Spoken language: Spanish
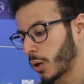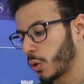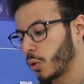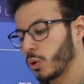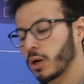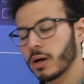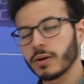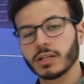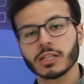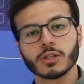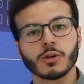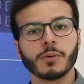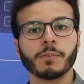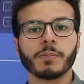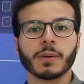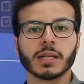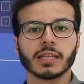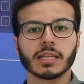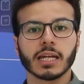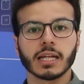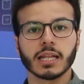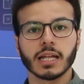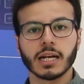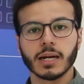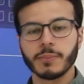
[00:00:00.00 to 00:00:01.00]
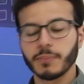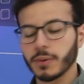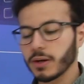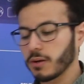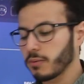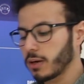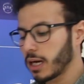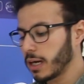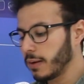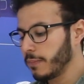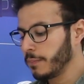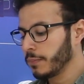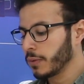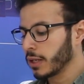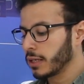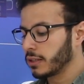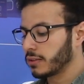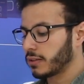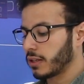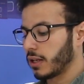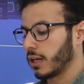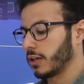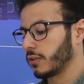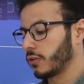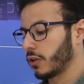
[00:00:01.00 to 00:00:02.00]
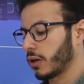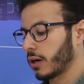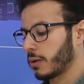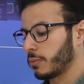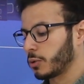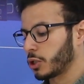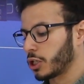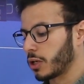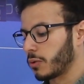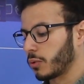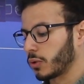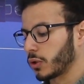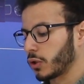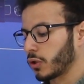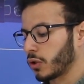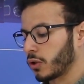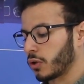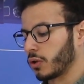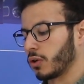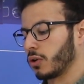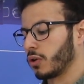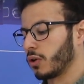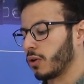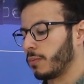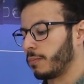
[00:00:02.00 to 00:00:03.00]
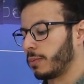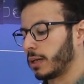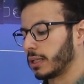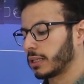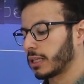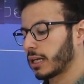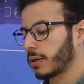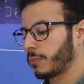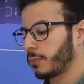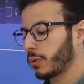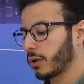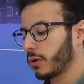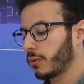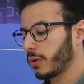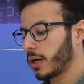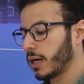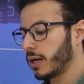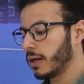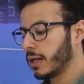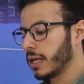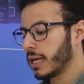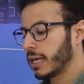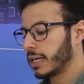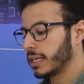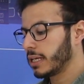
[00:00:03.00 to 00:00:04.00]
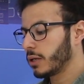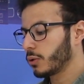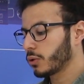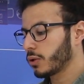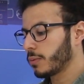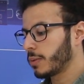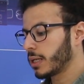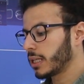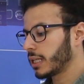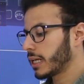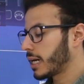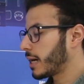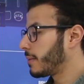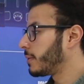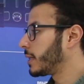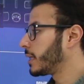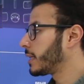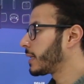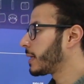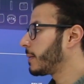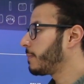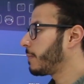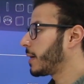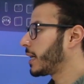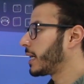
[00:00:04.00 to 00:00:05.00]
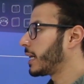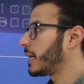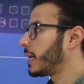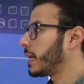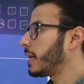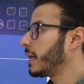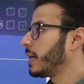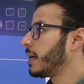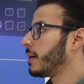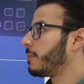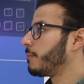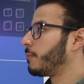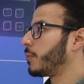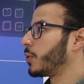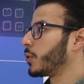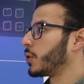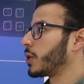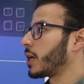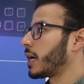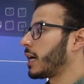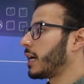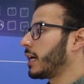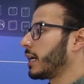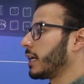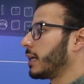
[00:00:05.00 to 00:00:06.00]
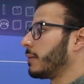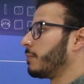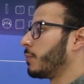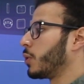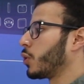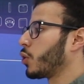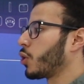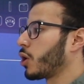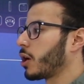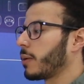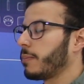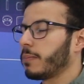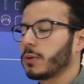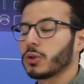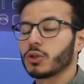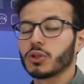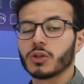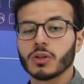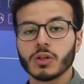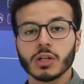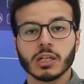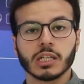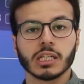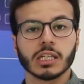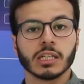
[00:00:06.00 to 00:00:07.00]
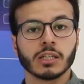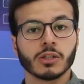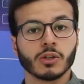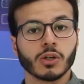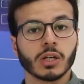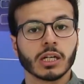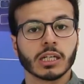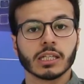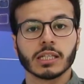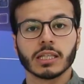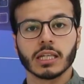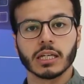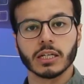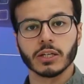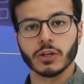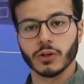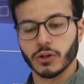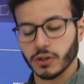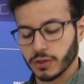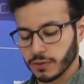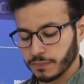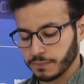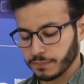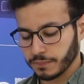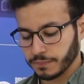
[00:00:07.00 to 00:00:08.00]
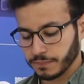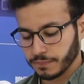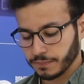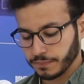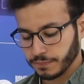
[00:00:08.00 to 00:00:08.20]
Una vez completada la prueba, seleccionamos el botón Completar prueba y automáticamente el panel pondrá en modo reposo el sensor exterior.